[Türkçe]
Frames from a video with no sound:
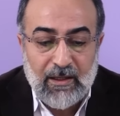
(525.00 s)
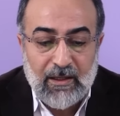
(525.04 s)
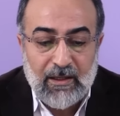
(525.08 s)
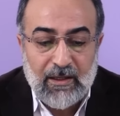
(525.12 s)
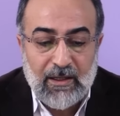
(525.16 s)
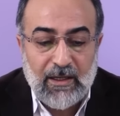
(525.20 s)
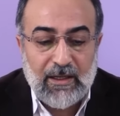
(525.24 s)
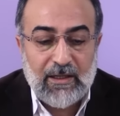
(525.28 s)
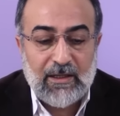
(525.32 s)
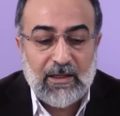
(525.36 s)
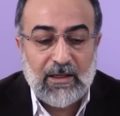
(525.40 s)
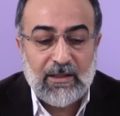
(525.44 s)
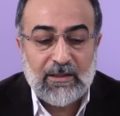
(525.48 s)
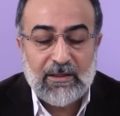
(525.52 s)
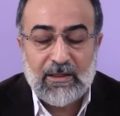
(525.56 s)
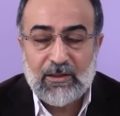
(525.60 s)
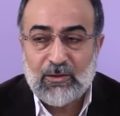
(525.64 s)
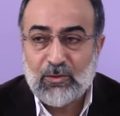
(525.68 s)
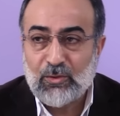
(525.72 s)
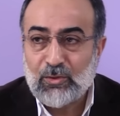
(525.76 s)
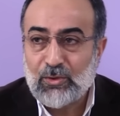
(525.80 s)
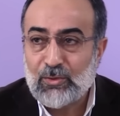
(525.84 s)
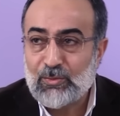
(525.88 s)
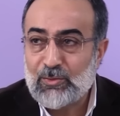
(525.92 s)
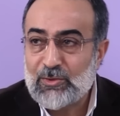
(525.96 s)
Herhalde
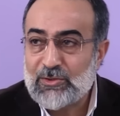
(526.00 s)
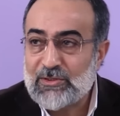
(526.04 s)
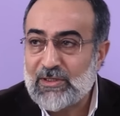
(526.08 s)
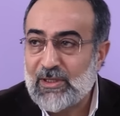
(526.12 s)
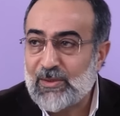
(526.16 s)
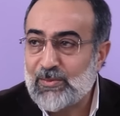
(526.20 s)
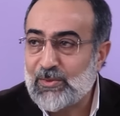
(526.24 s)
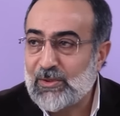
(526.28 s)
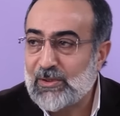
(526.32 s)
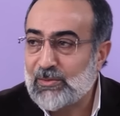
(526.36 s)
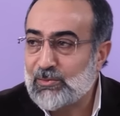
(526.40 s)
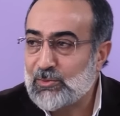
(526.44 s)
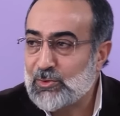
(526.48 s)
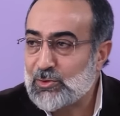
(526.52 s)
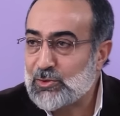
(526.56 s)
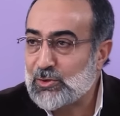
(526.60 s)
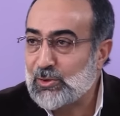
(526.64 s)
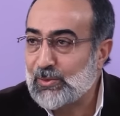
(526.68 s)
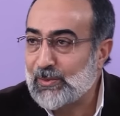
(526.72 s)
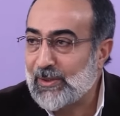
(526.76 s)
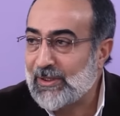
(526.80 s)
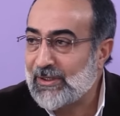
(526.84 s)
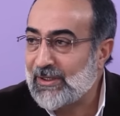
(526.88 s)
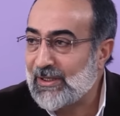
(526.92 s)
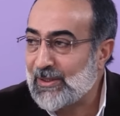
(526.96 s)
günümüzde bir
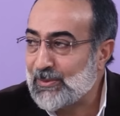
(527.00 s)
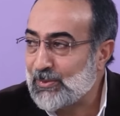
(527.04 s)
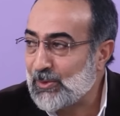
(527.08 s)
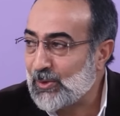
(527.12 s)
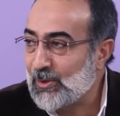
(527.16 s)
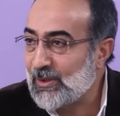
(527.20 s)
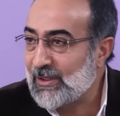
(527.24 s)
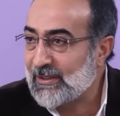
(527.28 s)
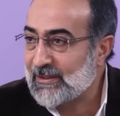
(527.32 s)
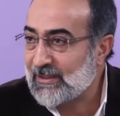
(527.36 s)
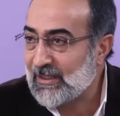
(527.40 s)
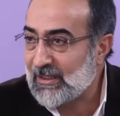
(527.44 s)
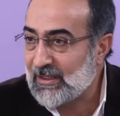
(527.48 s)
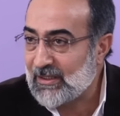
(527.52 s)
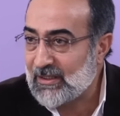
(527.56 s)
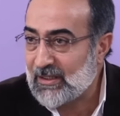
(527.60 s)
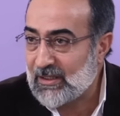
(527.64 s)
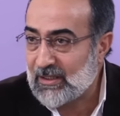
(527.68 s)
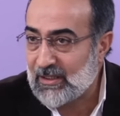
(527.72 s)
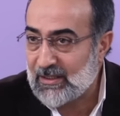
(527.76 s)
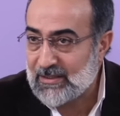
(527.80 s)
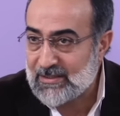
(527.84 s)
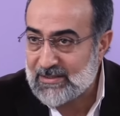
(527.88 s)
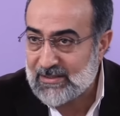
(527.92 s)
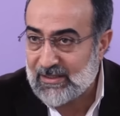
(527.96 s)
Müslümanla böyle dalga
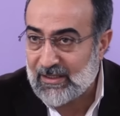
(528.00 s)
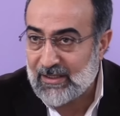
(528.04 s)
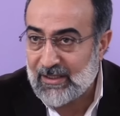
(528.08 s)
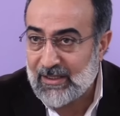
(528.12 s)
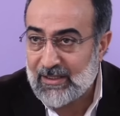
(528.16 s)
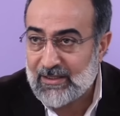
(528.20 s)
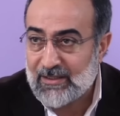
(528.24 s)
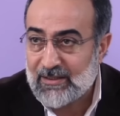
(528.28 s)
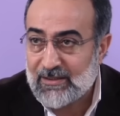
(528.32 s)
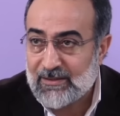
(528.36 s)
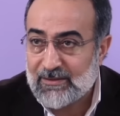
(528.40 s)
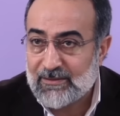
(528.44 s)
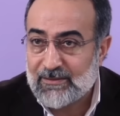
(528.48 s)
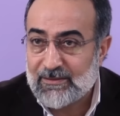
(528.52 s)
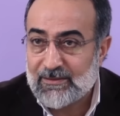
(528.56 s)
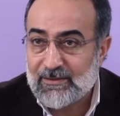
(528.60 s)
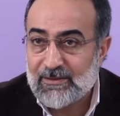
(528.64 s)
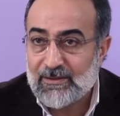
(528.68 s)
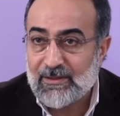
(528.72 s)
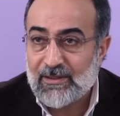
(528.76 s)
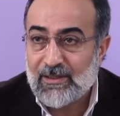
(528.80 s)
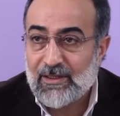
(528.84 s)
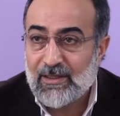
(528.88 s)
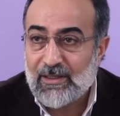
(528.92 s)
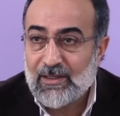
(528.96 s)
geçseler,
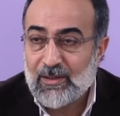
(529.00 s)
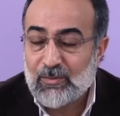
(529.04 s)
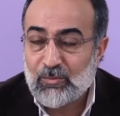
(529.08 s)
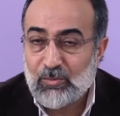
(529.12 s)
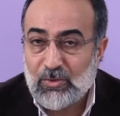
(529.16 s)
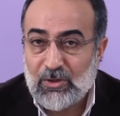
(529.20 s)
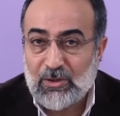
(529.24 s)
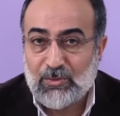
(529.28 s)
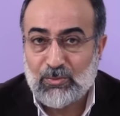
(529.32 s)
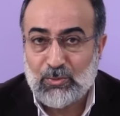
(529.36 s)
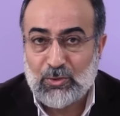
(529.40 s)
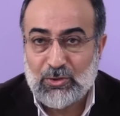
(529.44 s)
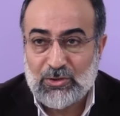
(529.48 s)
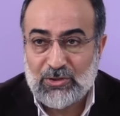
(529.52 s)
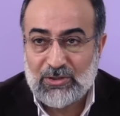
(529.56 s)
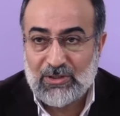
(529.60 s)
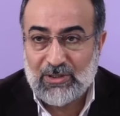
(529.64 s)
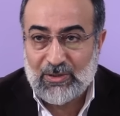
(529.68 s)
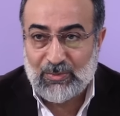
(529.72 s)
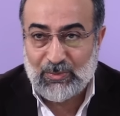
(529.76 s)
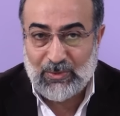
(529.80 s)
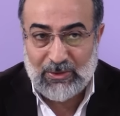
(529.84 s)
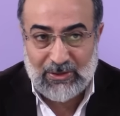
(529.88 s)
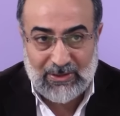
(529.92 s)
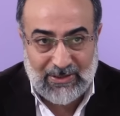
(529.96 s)
bir
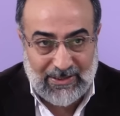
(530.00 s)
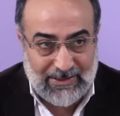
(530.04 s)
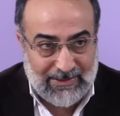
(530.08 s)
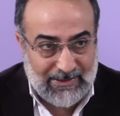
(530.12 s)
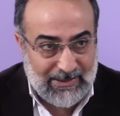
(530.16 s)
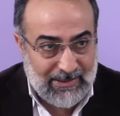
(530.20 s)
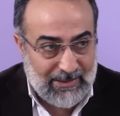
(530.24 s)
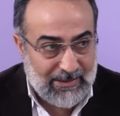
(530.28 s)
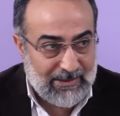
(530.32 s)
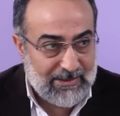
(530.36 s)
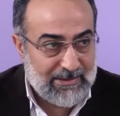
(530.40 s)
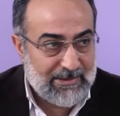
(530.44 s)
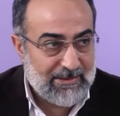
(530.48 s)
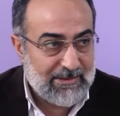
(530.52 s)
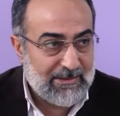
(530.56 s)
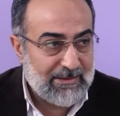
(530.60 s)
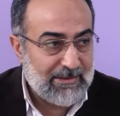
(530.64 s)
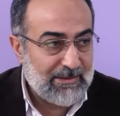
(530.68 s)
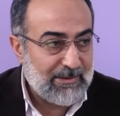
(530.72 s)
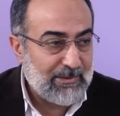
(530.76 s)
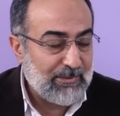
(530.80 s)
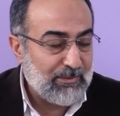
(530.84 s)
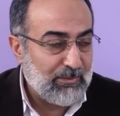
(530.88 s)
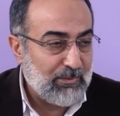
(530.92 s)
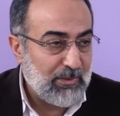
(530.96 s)
müşrik, bir ateist,
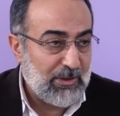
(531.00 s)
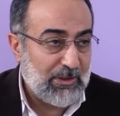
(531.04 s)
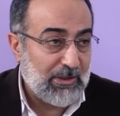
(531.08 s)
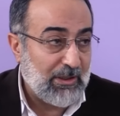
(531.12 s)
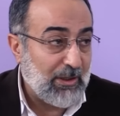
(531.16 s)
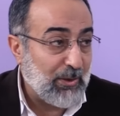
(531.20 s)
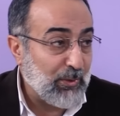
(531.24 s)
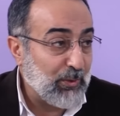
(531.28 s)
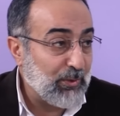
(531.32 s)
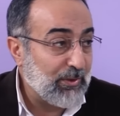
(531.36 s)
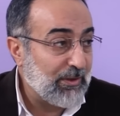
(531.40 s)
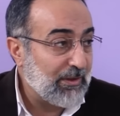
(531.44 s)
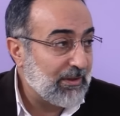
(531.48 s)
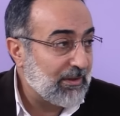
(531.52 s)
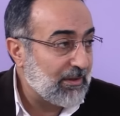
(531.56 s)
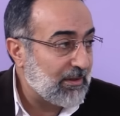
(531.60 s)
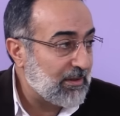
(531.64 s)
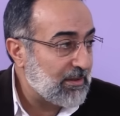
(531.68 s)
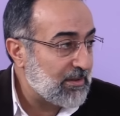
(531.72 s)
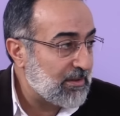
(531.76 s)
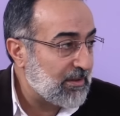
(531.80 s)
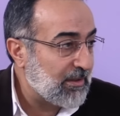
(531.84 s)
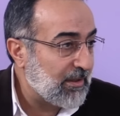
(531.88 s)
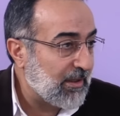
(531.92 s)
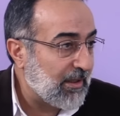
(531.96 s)
bir Yahudi
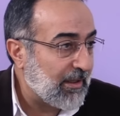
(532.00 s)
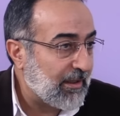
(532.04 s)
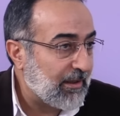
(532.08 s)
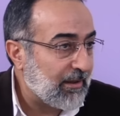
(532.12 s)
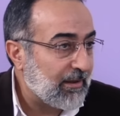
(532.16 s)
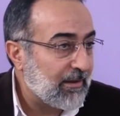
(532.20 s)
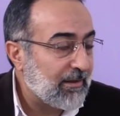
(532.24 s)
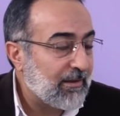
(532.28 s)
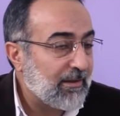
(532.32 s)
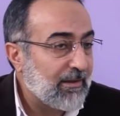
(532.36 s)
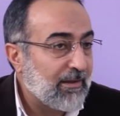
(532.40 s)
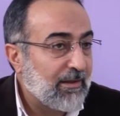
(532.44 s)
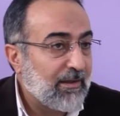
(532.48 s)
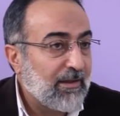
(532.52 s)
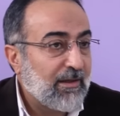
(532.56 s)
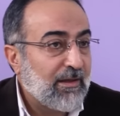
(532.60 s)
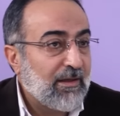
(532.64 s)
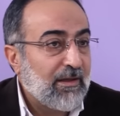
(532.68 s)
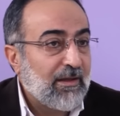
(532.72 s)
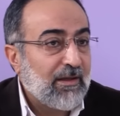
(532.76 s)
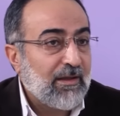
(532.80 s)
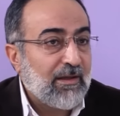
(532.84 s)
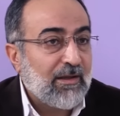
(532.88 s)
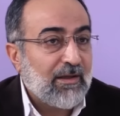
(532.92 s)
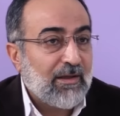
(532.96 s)
Hristiyan
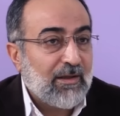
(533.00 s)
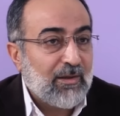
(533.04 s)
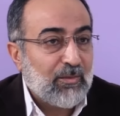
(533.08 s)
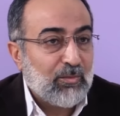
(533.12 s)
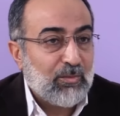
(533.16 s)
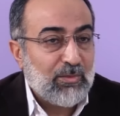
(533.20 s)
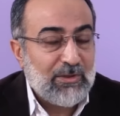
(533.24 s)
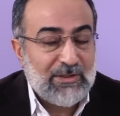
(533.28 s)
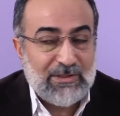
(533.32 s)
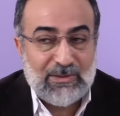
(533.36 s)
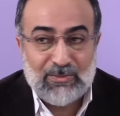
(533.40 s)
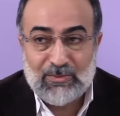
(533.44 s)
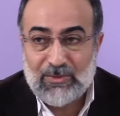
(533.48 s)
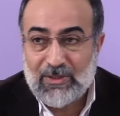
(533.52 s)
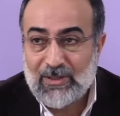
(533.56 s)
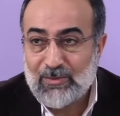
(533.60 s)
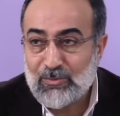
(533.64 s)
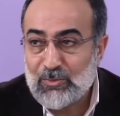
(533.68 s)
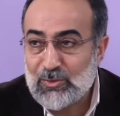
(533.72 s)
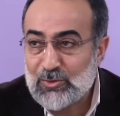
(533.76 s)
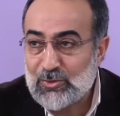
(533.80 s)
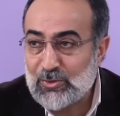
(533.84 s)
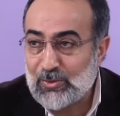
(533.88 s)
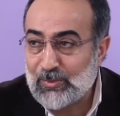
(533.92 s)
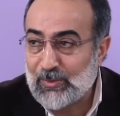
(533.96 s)
bizimle
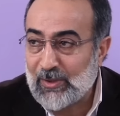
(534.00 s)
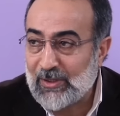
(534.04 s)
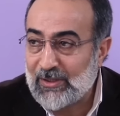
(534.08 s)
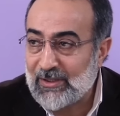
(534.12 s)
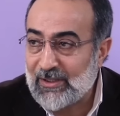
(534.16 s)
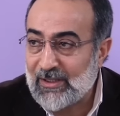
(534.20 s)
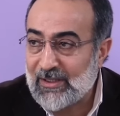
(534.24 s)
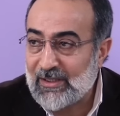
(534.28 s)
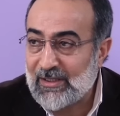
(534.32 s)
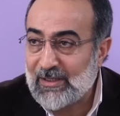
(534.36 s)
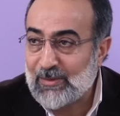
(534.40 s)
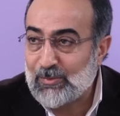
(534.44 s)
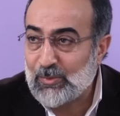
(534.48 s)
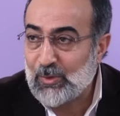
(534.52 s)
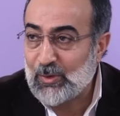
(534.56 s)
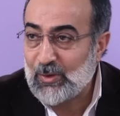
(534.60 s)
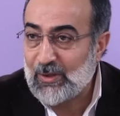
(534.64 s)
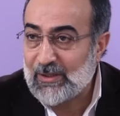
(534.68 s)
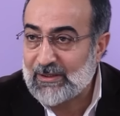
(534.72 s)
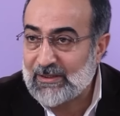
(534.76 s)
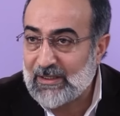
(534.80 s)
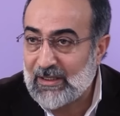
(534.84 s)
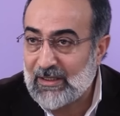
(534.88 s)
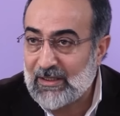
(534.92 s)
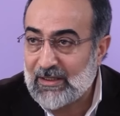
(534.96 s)
Müslümanlarla
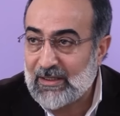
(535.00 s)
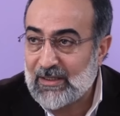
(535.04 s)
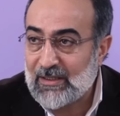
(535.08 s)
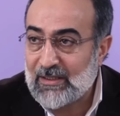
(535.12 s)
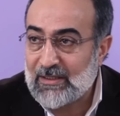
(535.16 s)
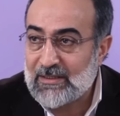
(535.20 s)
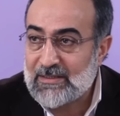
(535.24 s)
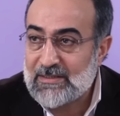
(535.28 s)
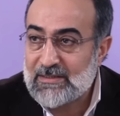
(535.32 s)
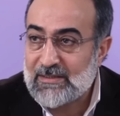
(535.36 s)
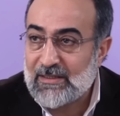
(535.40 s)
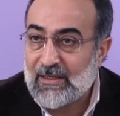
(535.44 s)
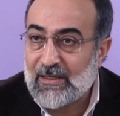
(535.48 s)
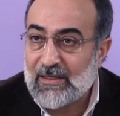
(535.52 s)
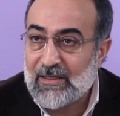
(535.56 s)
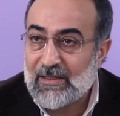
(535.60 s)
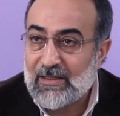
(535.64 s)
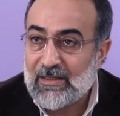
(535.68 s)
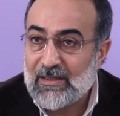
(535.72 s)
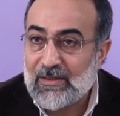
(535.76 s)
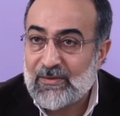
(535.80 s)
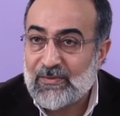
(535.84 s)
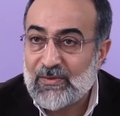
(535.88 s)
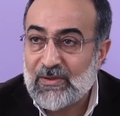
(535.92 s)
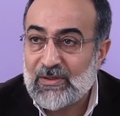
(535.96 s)
böyle dalga geçse,
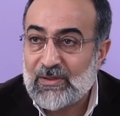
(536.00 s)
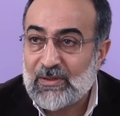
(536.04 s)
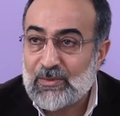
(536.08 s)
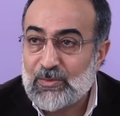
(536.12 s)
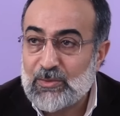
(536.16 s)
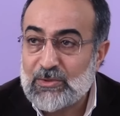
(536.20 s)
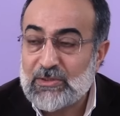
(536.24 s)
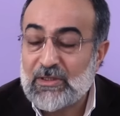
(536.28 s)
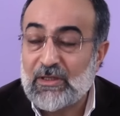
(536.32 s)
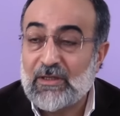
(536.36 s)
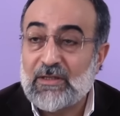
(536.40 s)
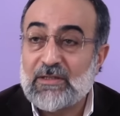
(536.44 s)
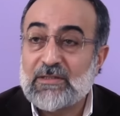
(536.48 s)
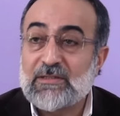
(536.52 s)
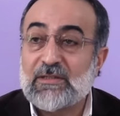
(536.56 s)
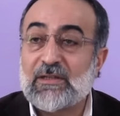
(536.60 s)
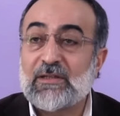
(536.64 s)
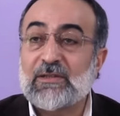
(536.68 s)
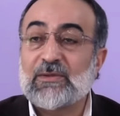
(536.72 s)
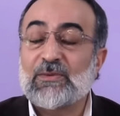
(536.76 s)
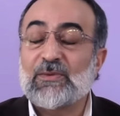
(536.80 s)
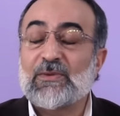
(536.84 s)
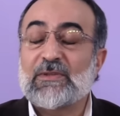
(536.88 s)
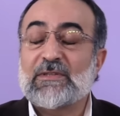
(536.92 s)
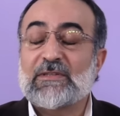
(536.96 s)
Efendimiz
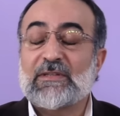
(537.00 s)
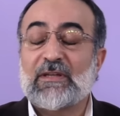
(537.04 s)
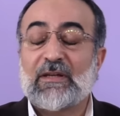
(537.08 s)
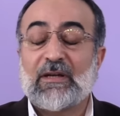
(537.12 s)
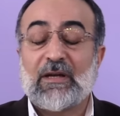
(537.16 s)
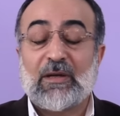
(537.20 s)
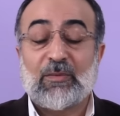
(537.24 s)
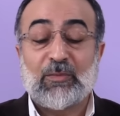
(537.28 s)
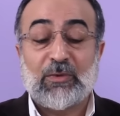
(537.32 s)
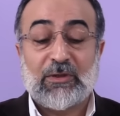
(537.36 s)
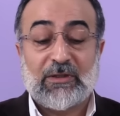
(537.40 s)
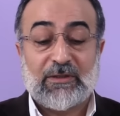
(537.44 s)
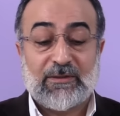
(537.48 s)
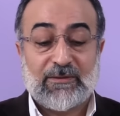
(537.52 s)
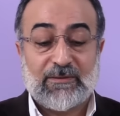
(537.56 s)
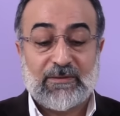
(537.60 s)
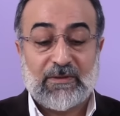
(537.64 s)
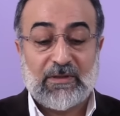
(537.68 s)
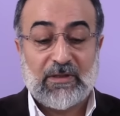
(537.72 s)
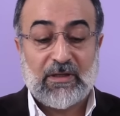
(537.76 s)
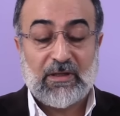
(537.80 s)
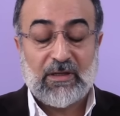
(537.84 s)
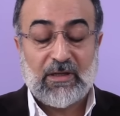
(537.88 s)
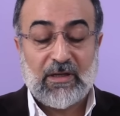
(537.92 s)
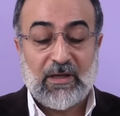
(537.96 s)
Aleyhisselatü Vesselam'ın
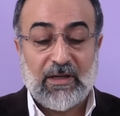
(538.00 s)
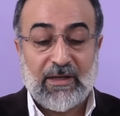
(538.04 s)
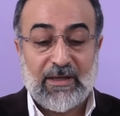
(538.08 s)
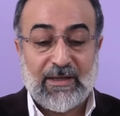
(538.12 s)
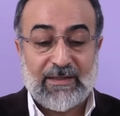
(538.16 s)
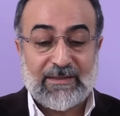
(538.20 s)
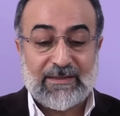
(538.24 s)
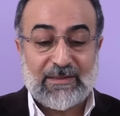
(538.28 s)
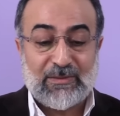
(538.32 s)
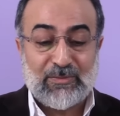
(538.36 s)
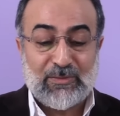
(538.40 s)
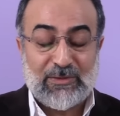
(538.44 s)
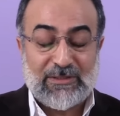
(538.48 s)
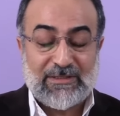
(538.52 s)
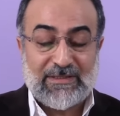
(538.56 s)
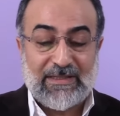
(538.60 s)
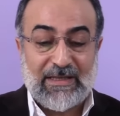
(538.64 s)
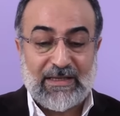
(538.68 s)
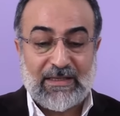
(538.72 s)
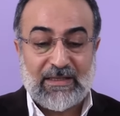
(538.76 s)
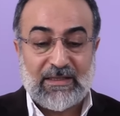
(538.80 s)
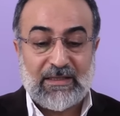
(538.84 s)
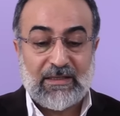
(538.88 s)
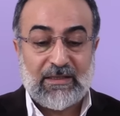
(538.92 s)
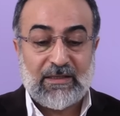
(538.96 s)

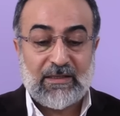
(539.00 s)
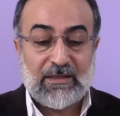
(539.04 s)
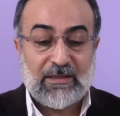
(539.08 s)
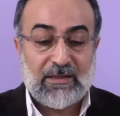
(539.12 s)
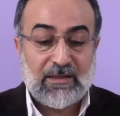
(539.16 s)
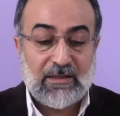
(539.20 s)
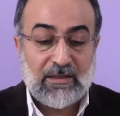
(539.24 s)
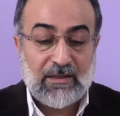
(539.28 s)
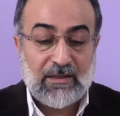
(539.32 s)
hayatımızdaki,